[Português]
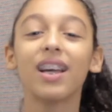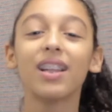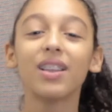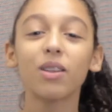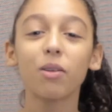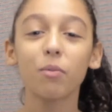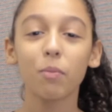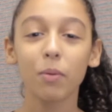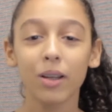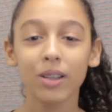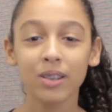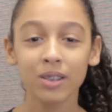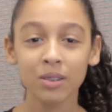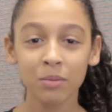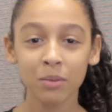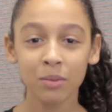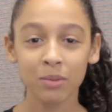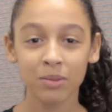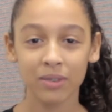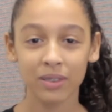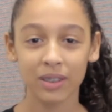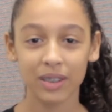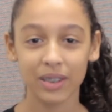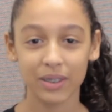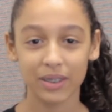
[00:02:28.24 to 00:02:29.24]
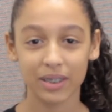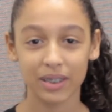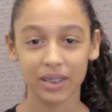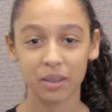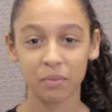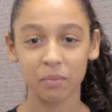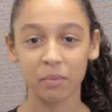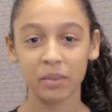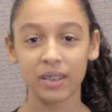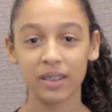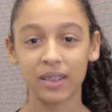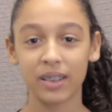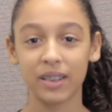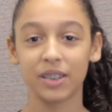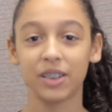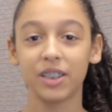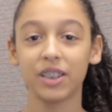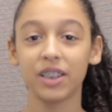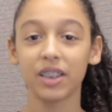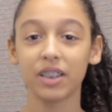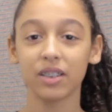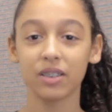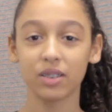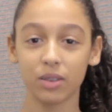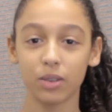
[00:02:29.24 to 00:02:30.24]
No próximo final de semana,
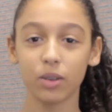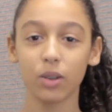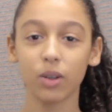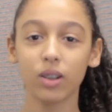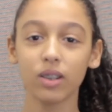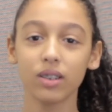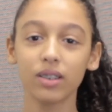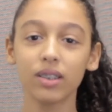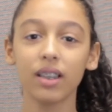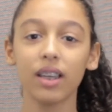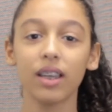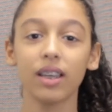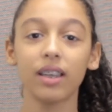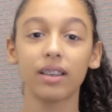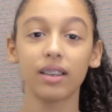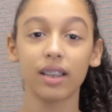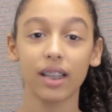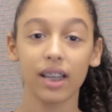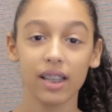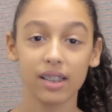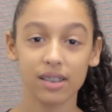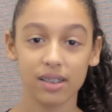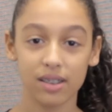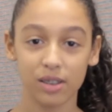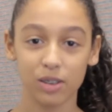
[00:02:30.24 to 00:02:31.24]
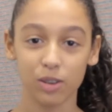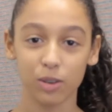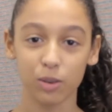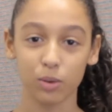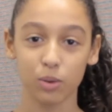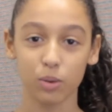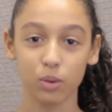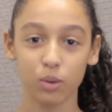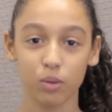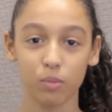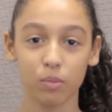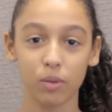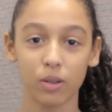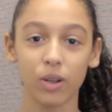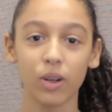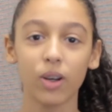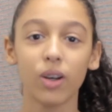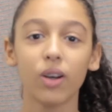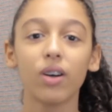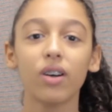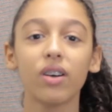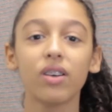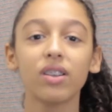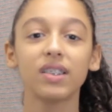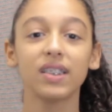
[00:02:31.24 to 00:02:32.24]
dias 12 e 13 de outubro,
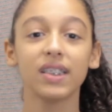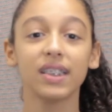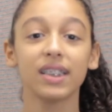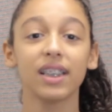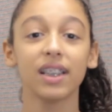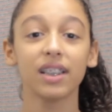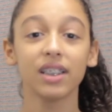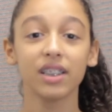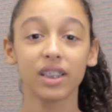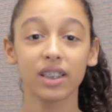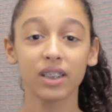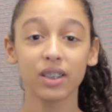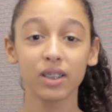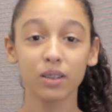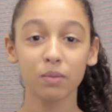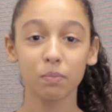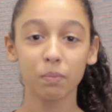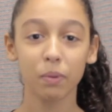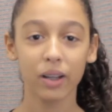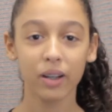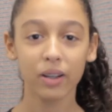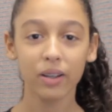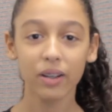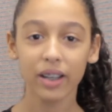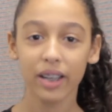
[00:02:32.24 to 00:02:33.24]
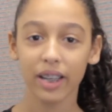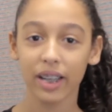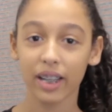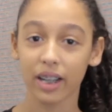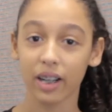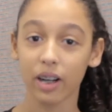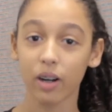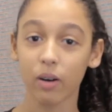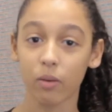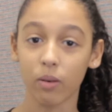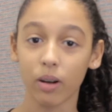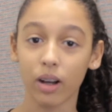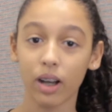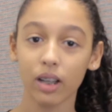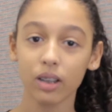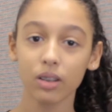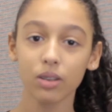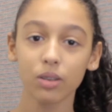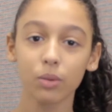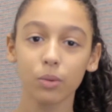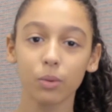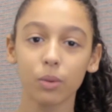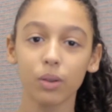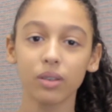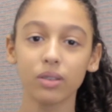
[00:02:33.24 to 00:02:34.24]
os vicentinos percorrerão
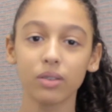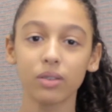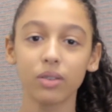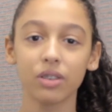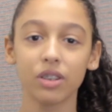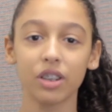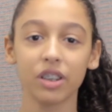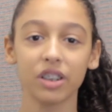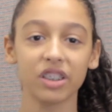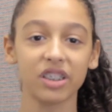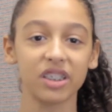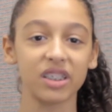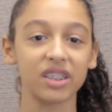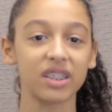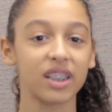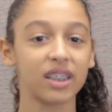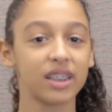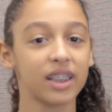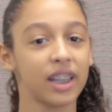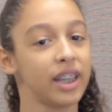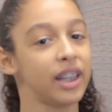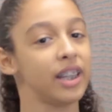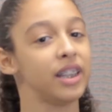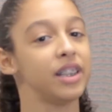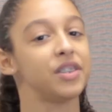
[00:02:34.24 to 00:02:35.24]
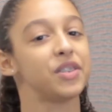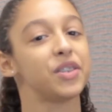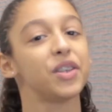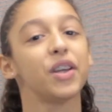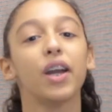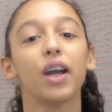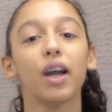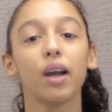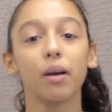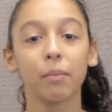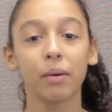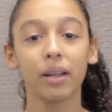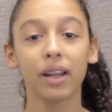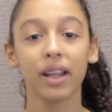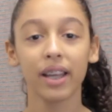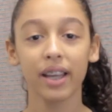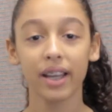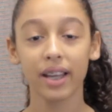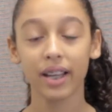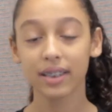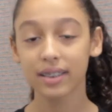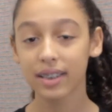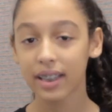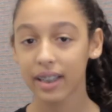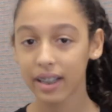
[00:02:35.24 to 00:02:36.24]
as ruas do Jardim Satélite para
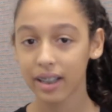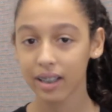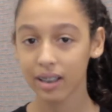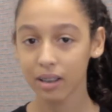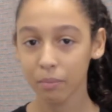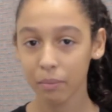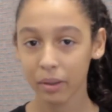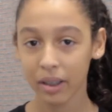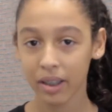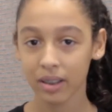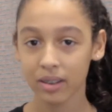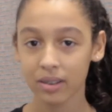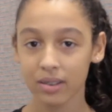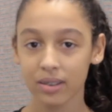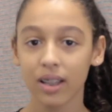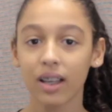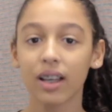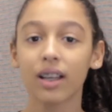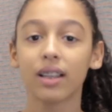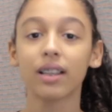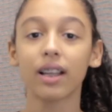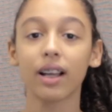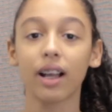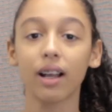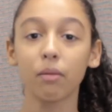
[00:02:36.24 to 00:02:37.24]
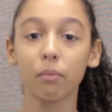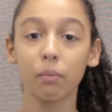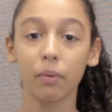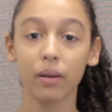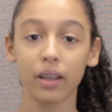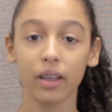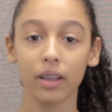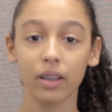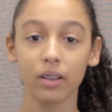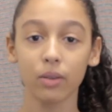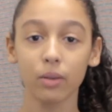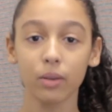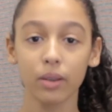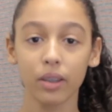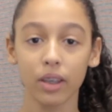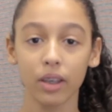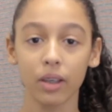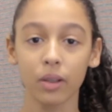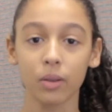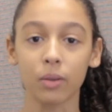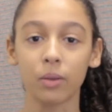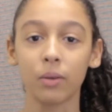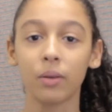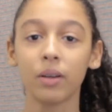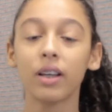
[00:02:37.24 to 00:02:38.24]
arrecadar alimentos na campanha do
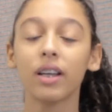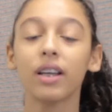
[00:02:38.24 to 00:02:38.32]
quilo.